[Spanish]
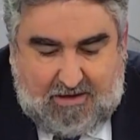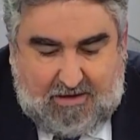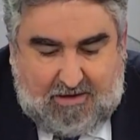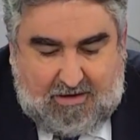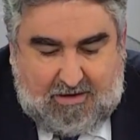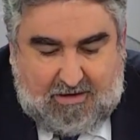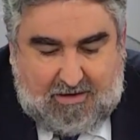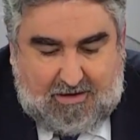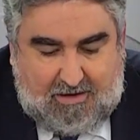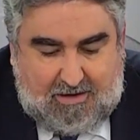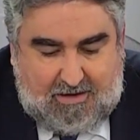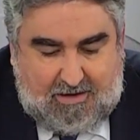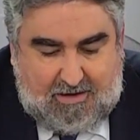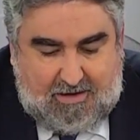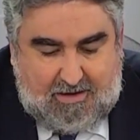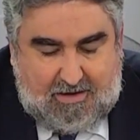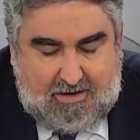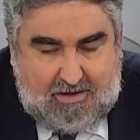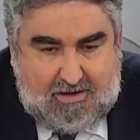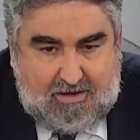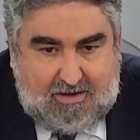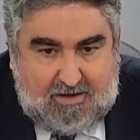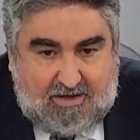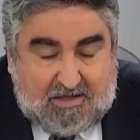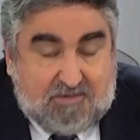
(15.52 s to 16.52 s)

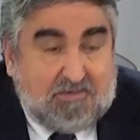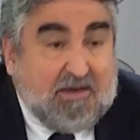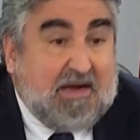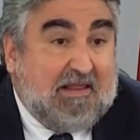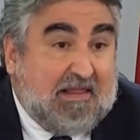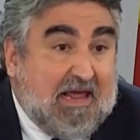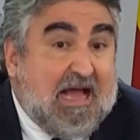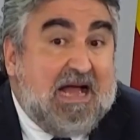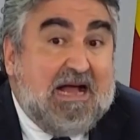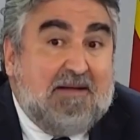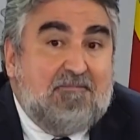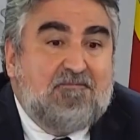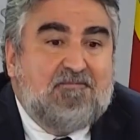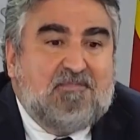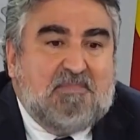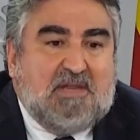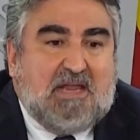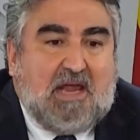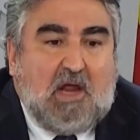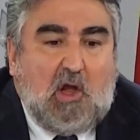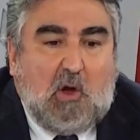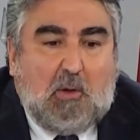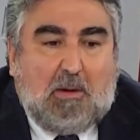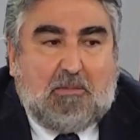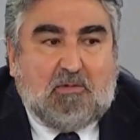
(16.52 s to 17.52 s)
Eh, es verdad
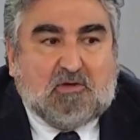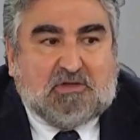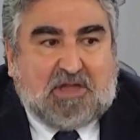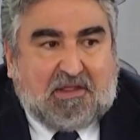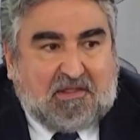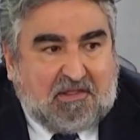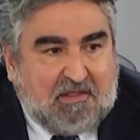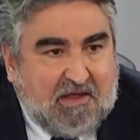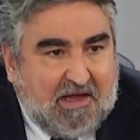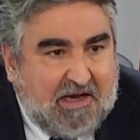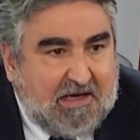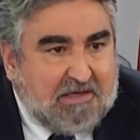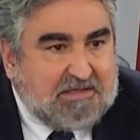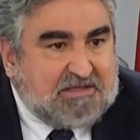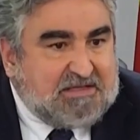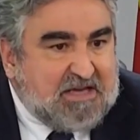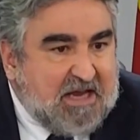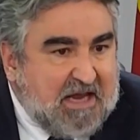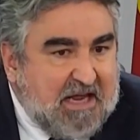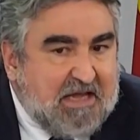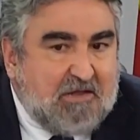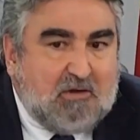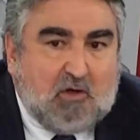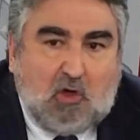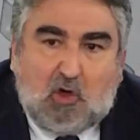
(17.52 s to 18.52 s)
que lo vamos a hacer
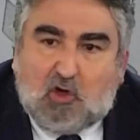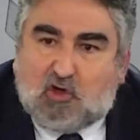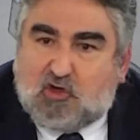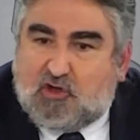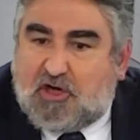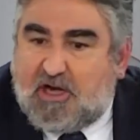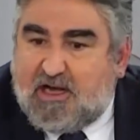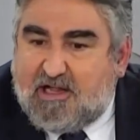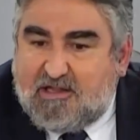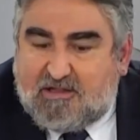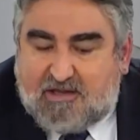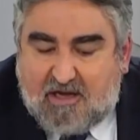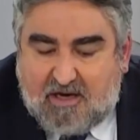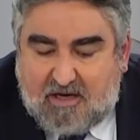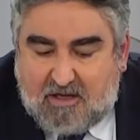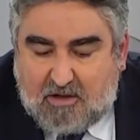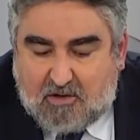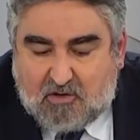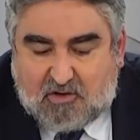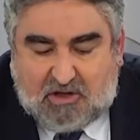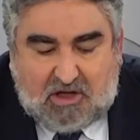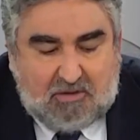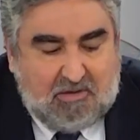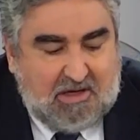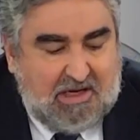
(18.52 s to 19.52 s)
siguiendo los
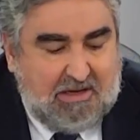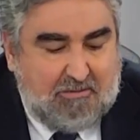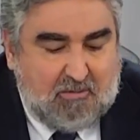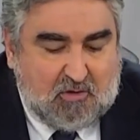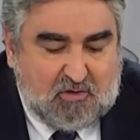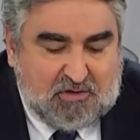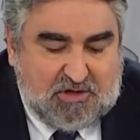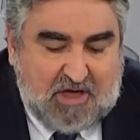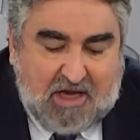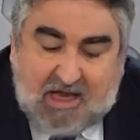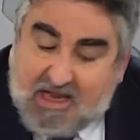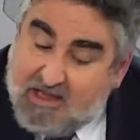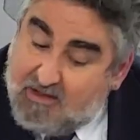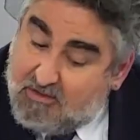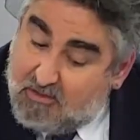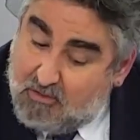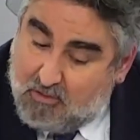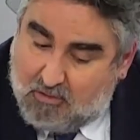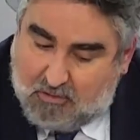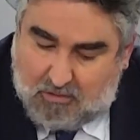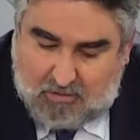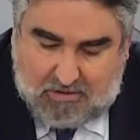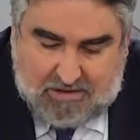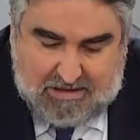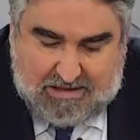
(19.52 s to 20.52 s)
criterios que venimos
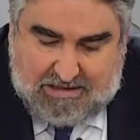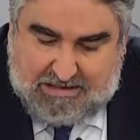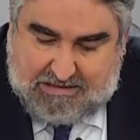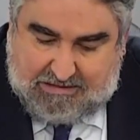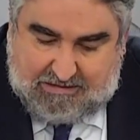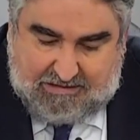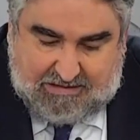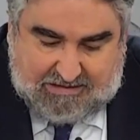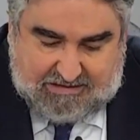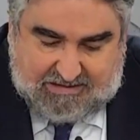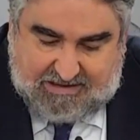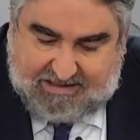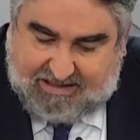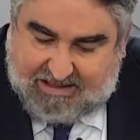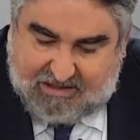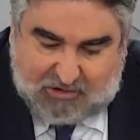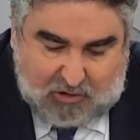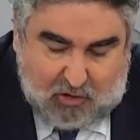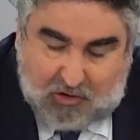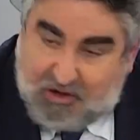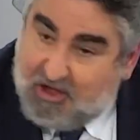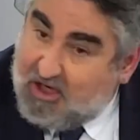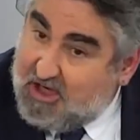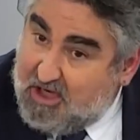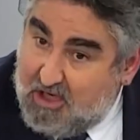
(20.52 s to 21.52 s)
siguiendo desde que se
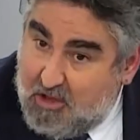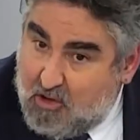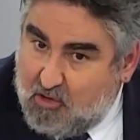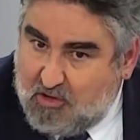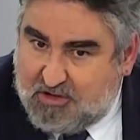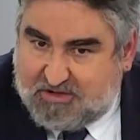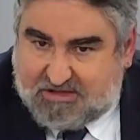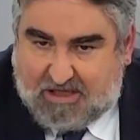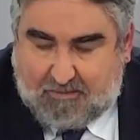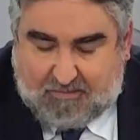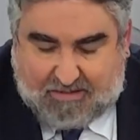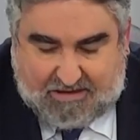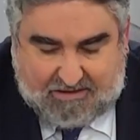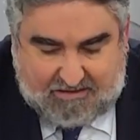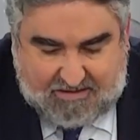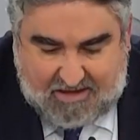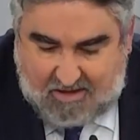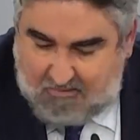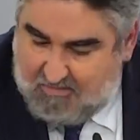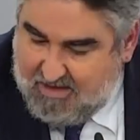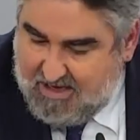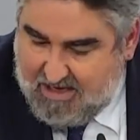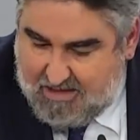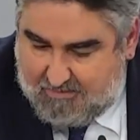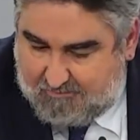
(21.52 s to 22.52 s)
originó esta
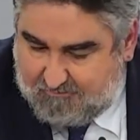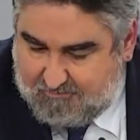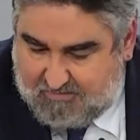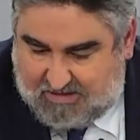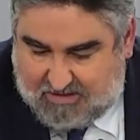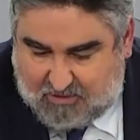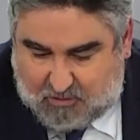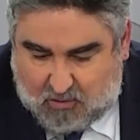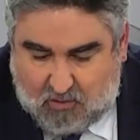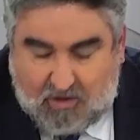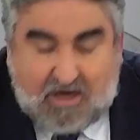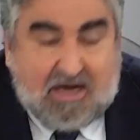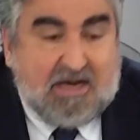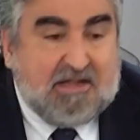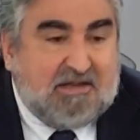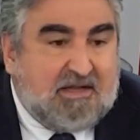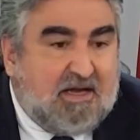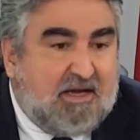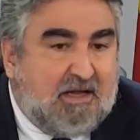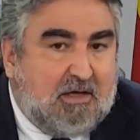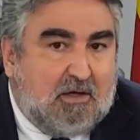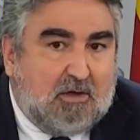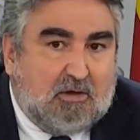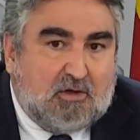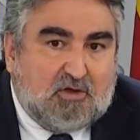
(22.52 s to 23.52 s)
pandemia, que son
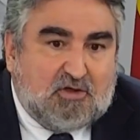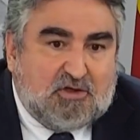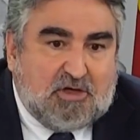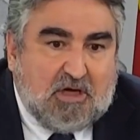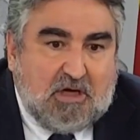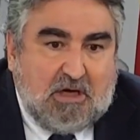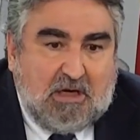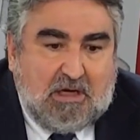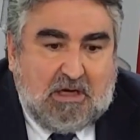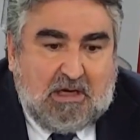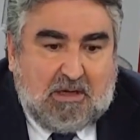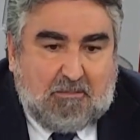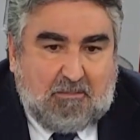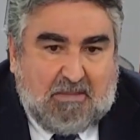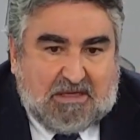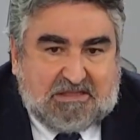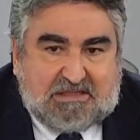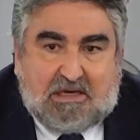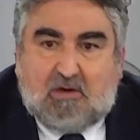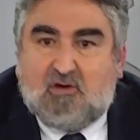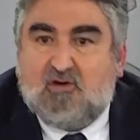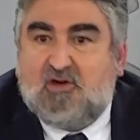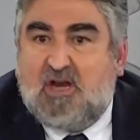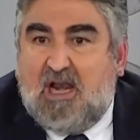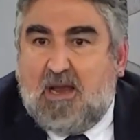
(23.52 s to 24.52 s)
criterios
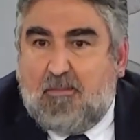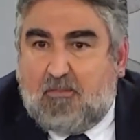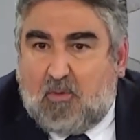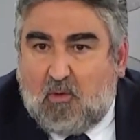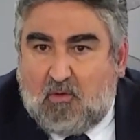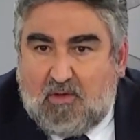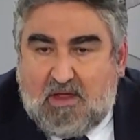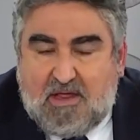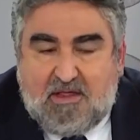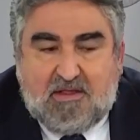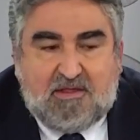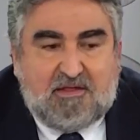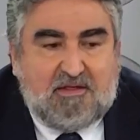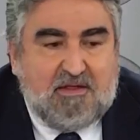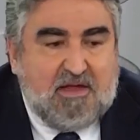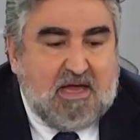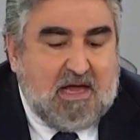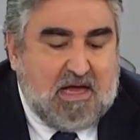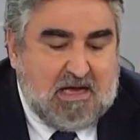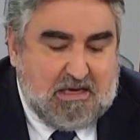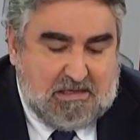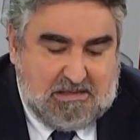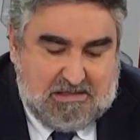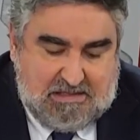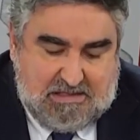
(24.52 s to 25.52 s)
basados en la
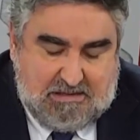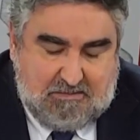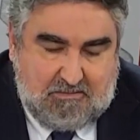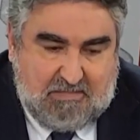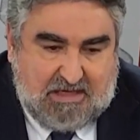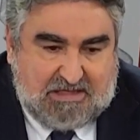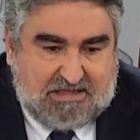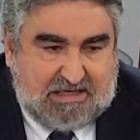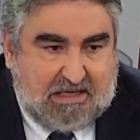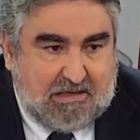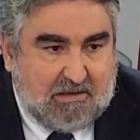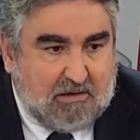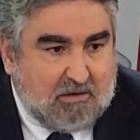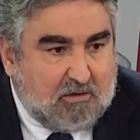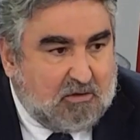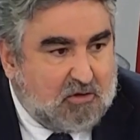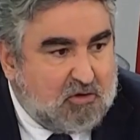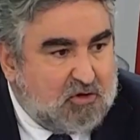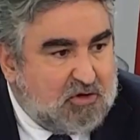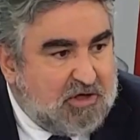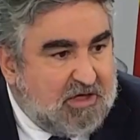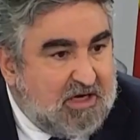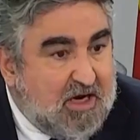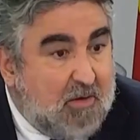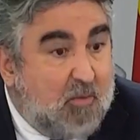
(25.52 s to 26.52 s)
prudencia,
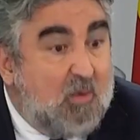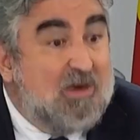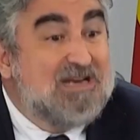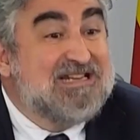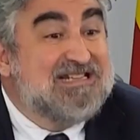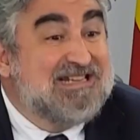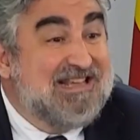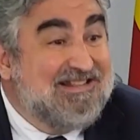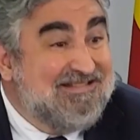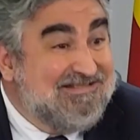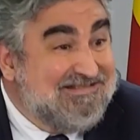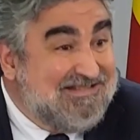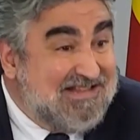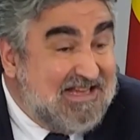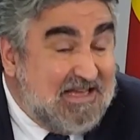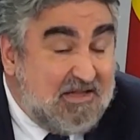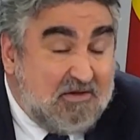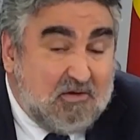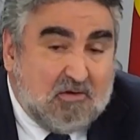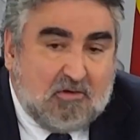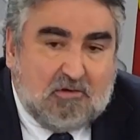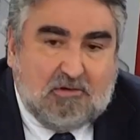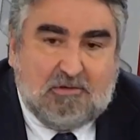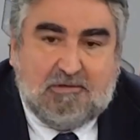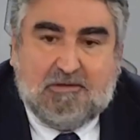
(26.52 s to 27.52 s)
basándose en el buen
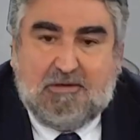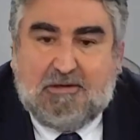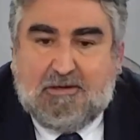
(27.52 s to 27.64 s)
sentido,